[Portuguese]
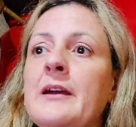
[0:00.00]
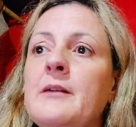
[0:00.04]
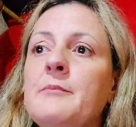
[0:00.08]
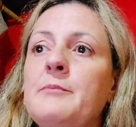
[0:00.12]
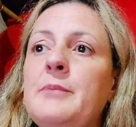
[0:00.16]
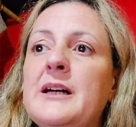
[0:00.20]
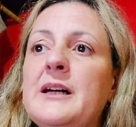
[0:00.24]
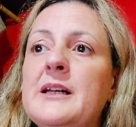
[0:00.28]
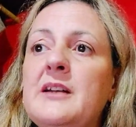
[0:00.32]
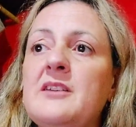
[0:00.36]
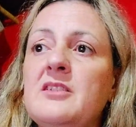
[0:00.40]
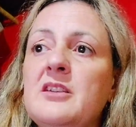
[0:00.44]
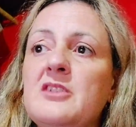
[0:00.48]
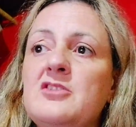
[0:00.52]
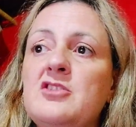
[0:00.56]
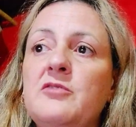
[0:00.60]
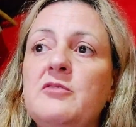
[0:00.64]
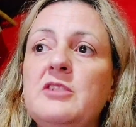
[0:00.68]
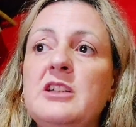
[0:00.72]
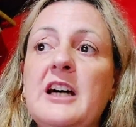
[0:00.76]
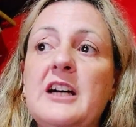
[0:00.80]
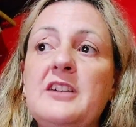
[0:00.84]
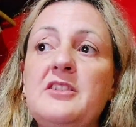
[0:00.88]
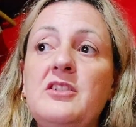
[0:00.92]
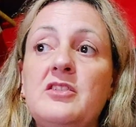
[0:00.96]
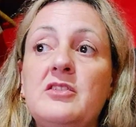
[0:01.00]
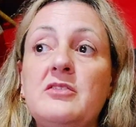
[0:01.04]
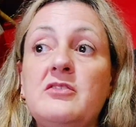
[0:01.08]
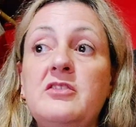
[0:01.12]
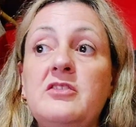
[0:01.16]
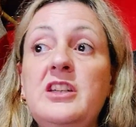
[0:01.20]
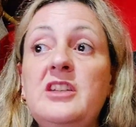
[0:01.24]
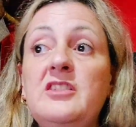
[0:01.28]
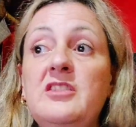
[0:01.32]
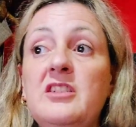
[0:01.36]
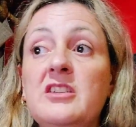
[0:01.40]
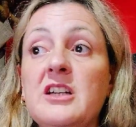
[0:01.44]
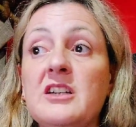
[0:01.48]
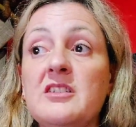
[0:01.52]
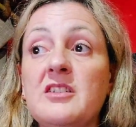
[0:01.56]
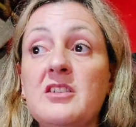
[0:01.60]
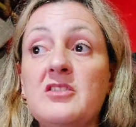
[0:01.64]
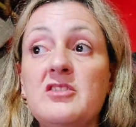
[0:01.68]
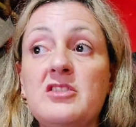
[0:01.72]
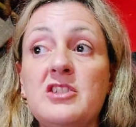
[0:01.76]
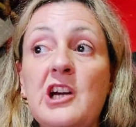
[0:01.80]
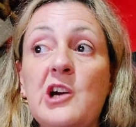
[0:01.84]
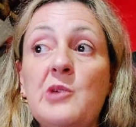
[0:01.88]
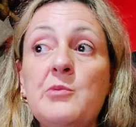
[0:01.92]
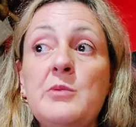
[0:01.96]
Para as atividades físicas, a
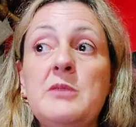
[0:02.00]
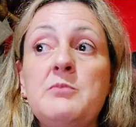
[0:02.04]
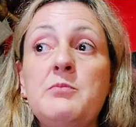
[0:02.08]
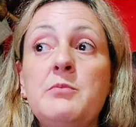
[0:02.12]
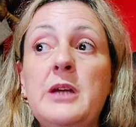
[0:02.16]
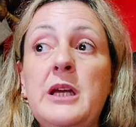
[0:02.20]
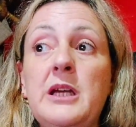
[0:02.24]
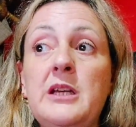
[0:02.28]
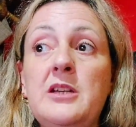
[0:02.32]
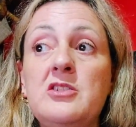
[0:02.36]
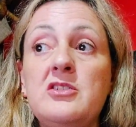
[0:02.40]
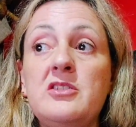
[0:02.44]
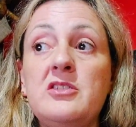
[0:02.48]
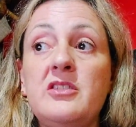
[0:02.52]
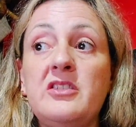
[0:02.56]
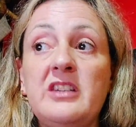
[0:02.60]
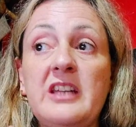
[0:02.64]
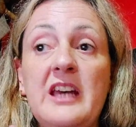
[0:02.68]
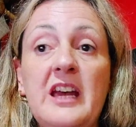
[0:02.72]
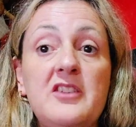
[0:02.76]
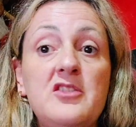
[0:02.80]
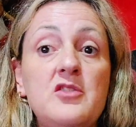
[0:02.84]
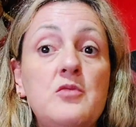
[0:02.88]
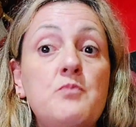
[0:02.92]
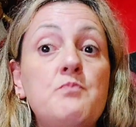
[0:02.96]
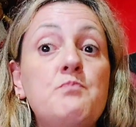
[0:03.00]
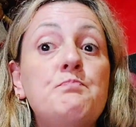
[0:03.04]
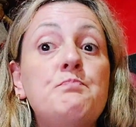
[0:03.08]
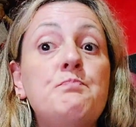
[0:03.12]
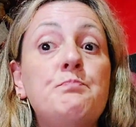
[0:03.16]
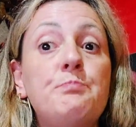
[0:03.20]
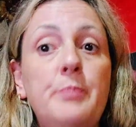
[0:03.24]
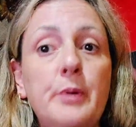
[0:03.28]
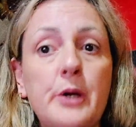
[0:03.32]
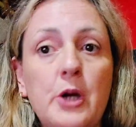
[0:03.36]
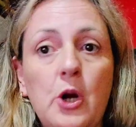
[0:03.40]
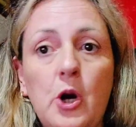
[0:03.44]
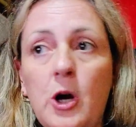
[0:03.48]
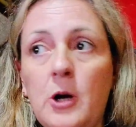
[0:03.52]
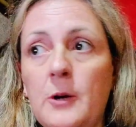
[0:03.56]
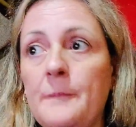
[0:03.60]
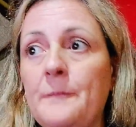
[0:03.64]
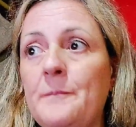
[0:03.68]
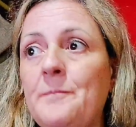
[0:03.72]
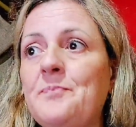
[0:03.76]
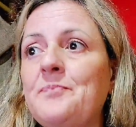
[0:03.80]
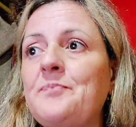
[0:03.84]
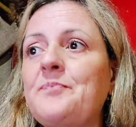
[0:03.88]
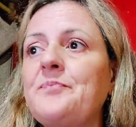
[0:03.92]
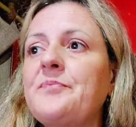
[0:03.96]
Xiaomi Band 7 Pro
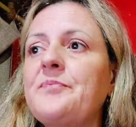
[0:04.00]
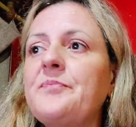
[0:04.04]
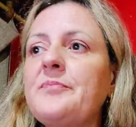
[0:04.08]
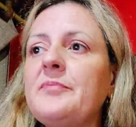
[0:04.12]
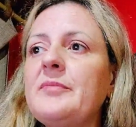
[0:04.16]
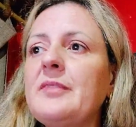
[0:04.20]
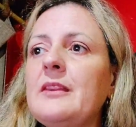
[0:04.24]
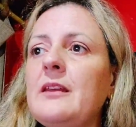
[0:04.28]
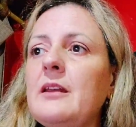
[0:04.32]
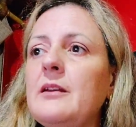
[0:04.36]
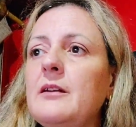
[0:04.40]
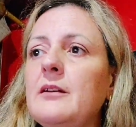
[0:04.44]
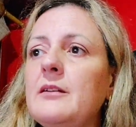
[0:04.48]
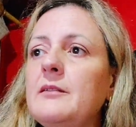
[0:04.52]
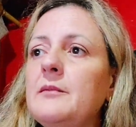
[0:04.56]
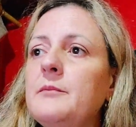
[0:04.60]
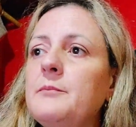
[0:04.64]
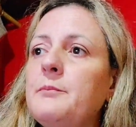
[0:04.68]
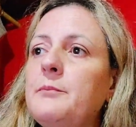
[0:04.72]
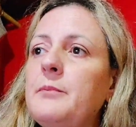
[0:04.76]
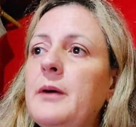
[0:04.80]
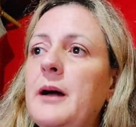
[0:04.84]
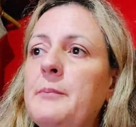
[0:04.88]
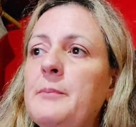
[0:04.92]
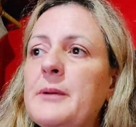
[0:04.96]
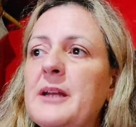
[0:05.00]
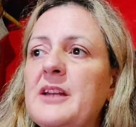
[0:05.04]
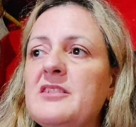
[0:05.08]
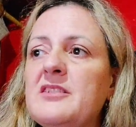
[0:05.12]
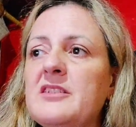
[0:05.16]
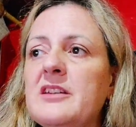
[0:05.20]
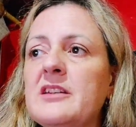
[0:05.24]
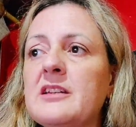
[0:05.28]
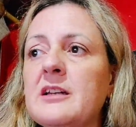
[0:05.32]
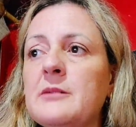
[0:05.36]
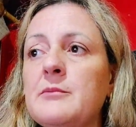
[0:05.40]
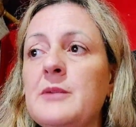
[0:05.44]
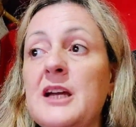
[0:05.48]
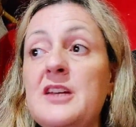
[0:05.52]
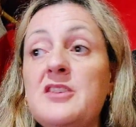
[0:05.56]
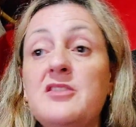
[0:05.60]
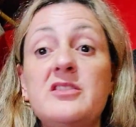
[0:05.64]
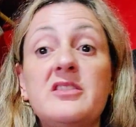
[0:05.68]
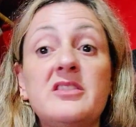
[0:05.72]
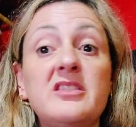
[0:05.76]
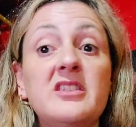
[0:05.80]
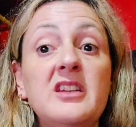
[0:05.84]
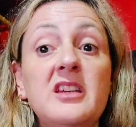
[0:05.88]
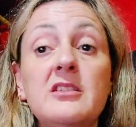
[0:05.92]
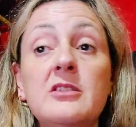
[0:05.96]
apresenta mais de
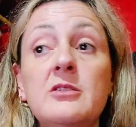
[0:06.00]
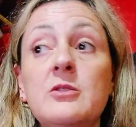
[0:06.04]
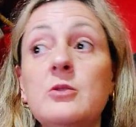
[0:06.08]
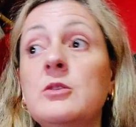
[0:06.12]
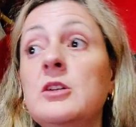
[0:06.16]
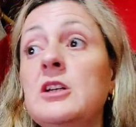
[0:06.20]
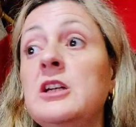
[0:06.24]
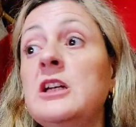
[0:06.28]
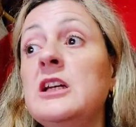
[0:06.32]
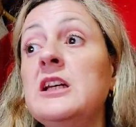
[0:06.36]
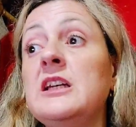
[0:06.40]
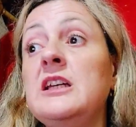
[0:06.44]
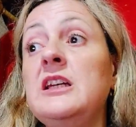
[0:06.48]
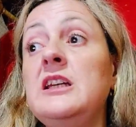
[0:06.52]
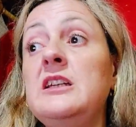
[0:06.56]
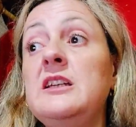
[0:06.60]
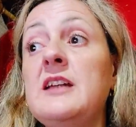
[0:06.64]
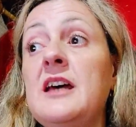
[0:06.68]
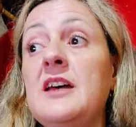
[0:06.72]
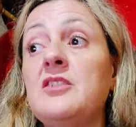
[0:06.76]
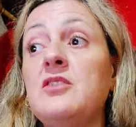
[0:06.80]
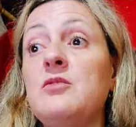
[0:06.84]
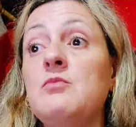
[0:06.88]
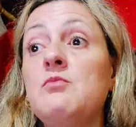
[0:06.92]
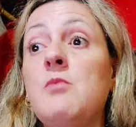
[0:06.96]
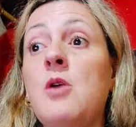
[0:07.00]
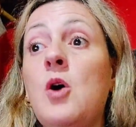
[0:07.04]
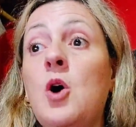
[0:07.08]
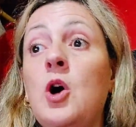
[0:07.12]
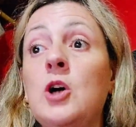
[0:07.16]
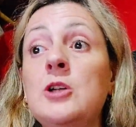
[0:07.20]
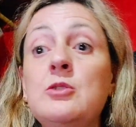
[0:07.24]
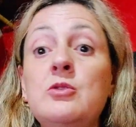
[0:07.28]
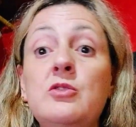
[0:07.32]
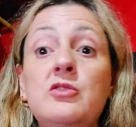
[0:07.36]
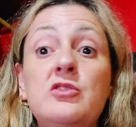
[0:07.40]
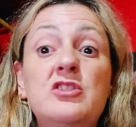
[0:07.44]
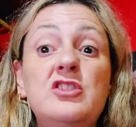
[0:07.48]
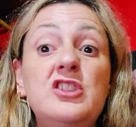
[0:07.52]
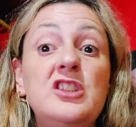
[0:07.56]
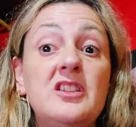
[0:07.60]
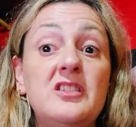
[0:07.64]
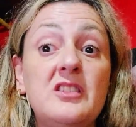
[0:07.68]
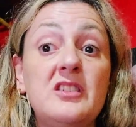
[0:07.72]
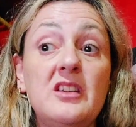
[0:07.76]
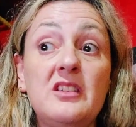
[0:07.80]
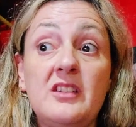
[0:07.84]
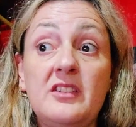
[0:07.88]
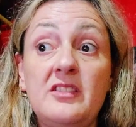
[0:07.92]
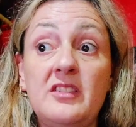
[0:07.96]
110 modos de
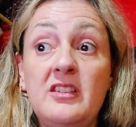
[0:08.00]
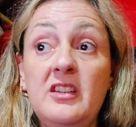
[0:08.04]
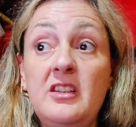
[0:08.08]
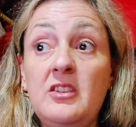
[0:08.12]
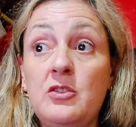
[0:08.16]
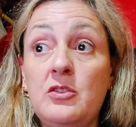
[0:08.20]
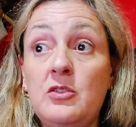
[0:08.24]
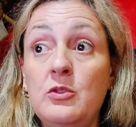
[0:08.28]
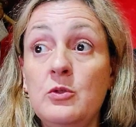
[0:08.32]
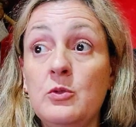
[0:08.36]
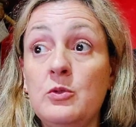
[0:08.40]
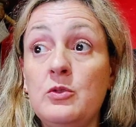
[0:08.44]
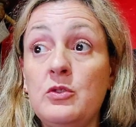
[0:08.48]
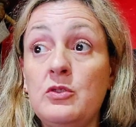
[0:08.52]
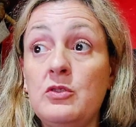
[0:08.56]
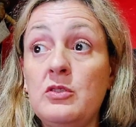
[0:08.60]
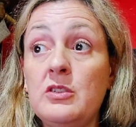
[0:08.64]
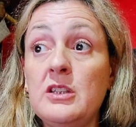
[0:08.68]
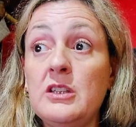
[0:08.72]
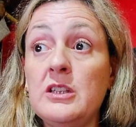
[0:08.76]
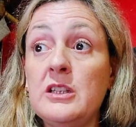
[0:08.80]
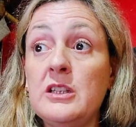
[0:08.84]
exercícios.